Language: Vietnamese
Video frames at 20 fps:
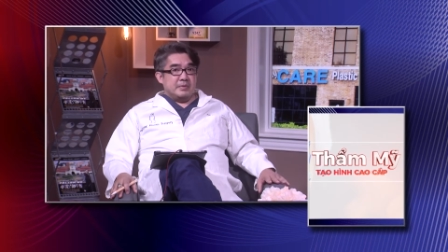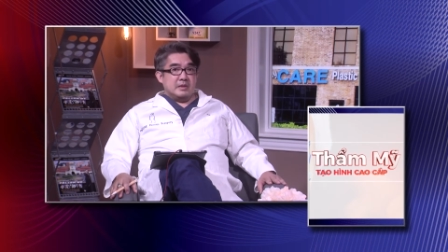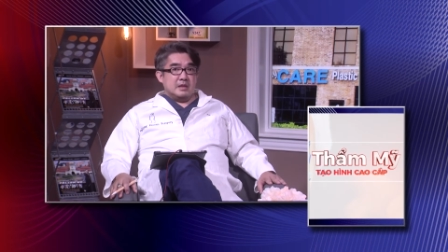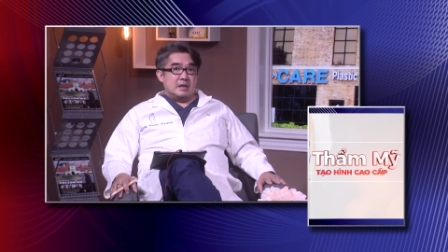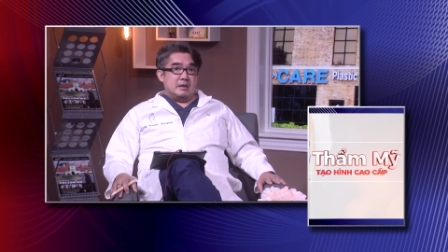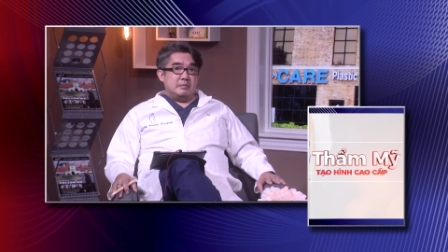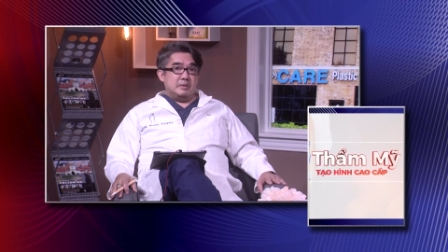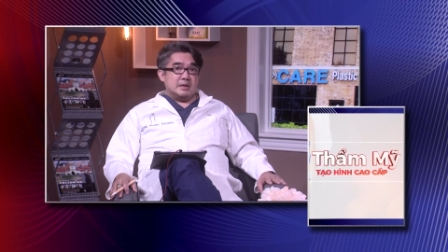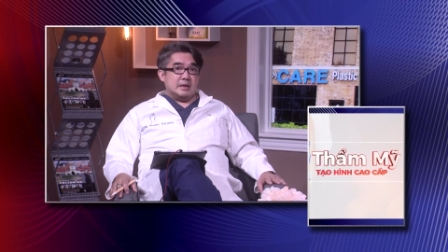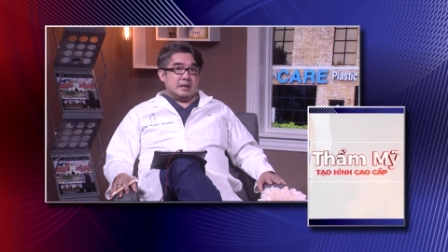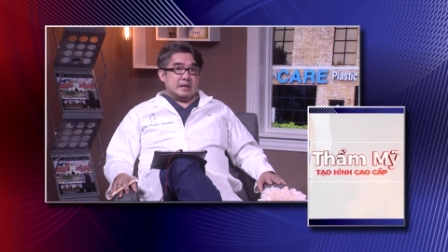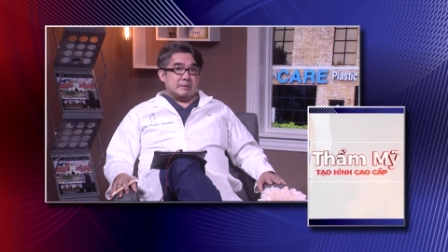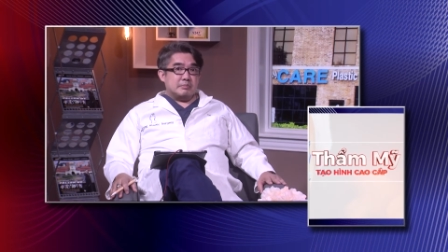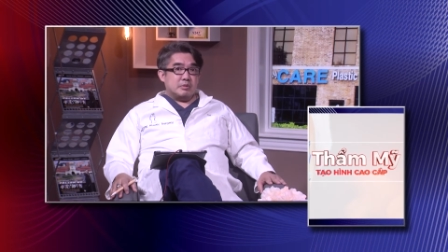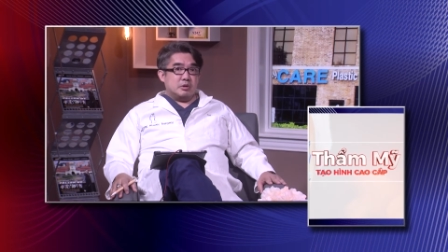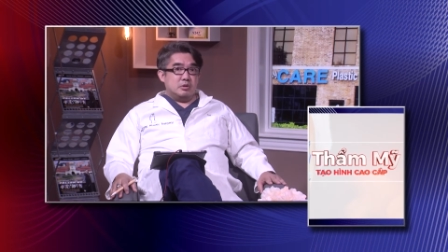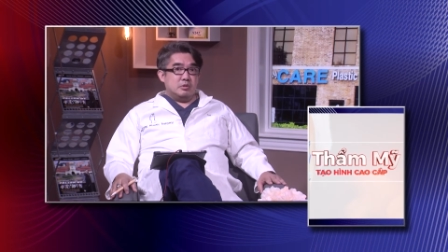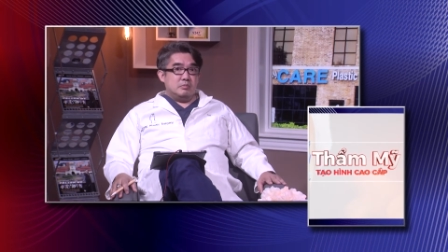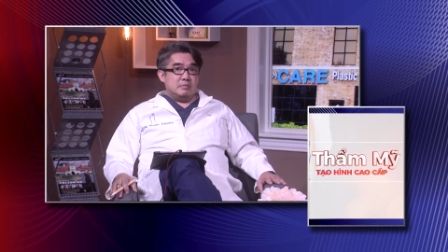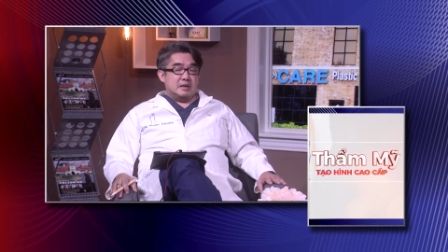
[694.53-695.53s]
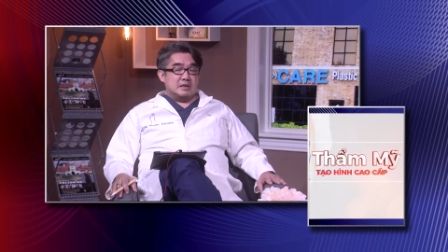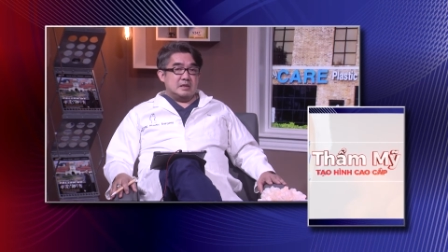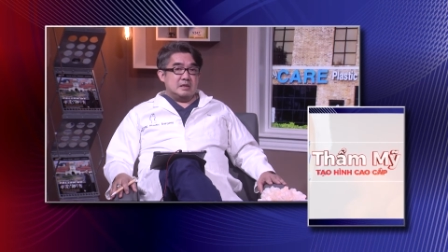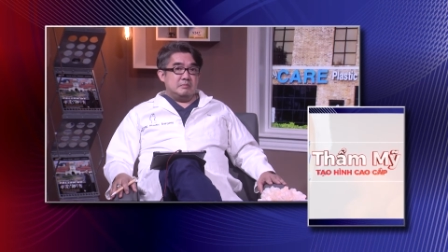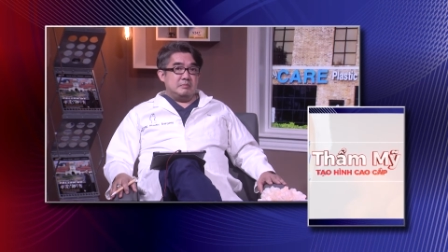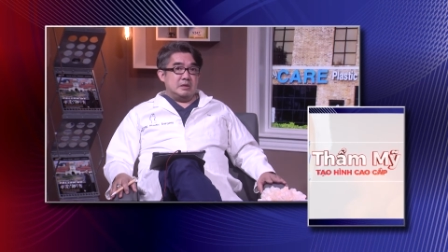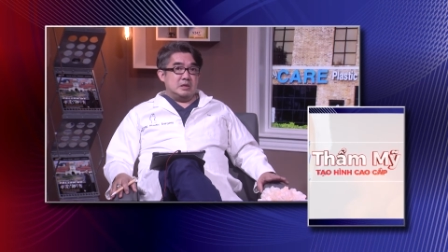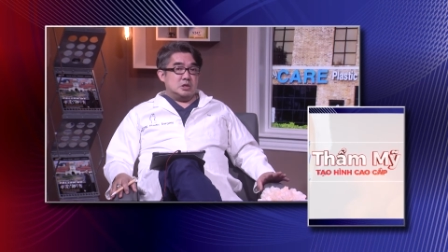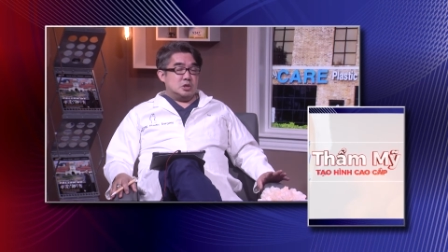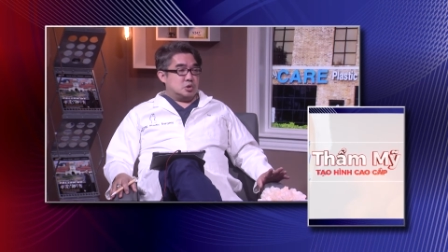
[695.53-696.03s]
chị biết cái cấp cứu mà chị
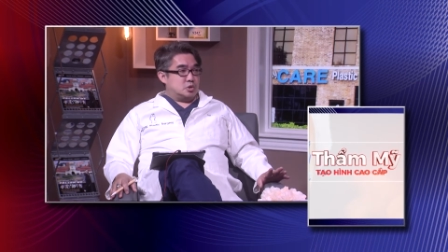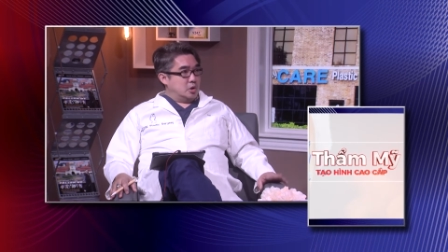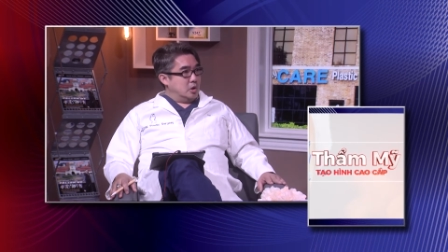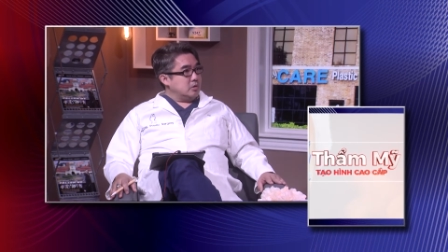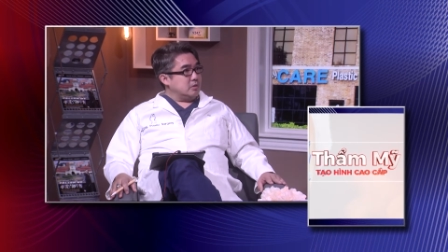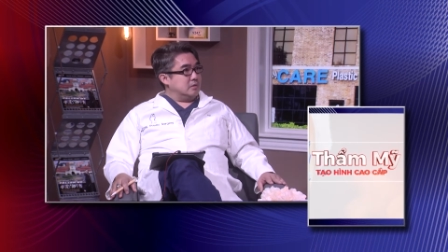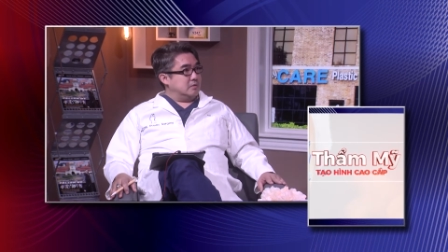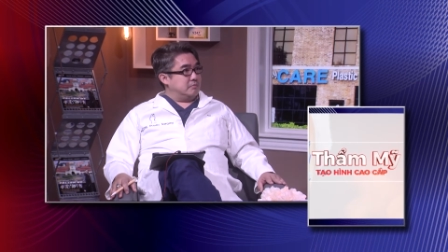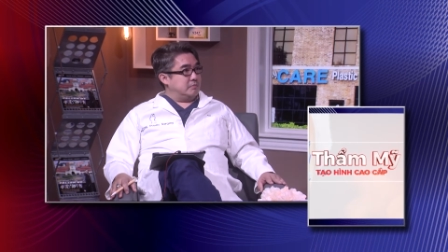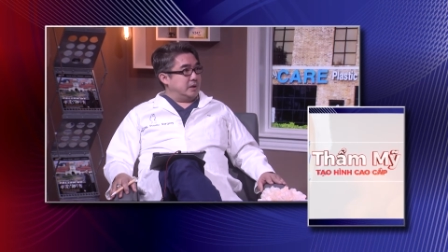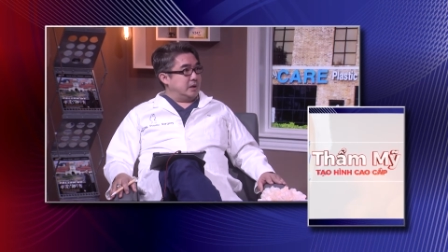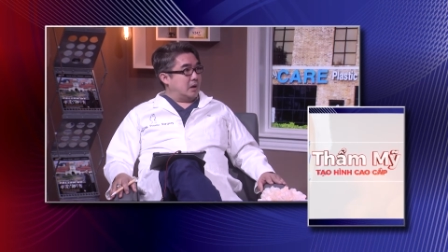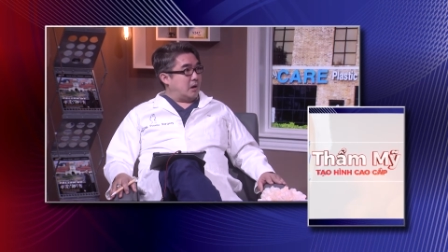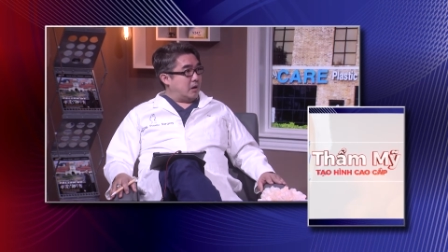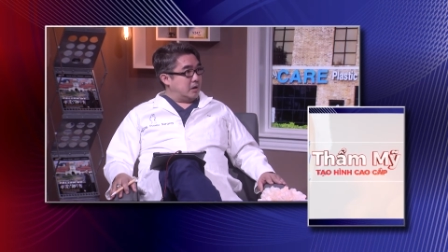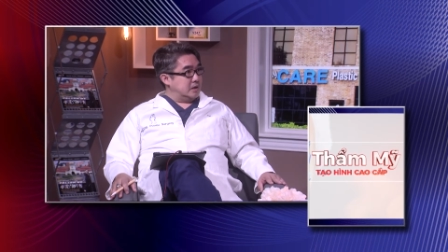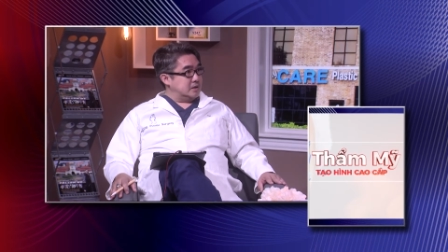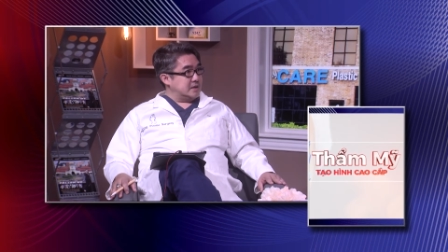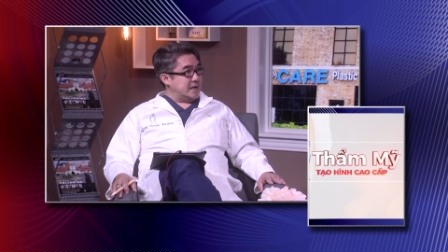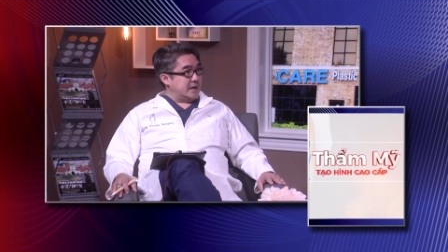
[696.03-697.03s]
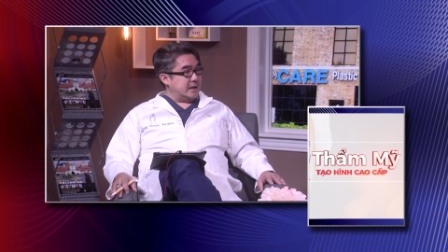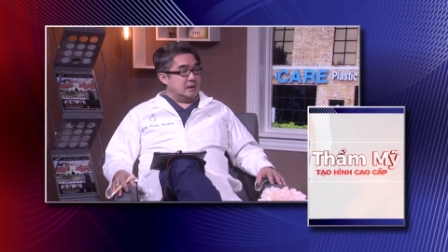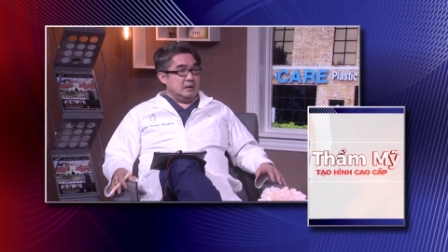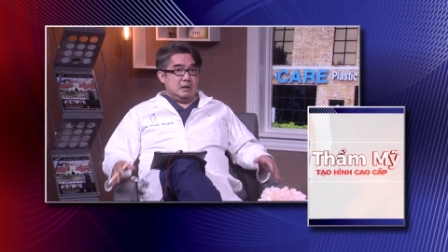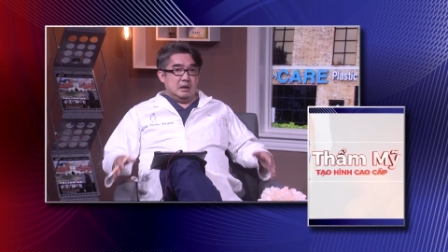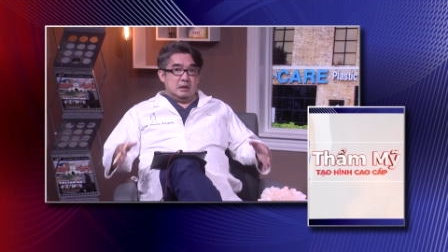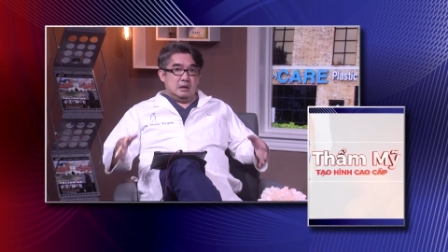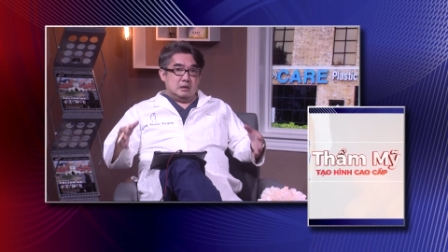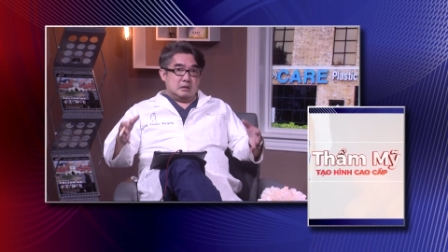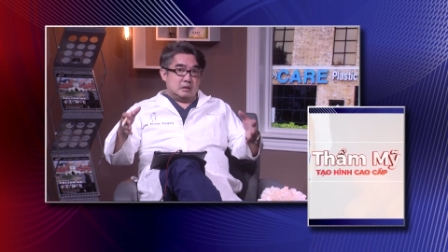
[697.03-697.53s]
bị stroke bị heart attack
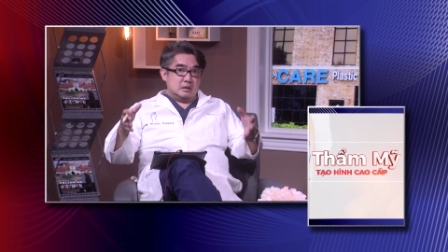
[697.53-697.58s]
nó có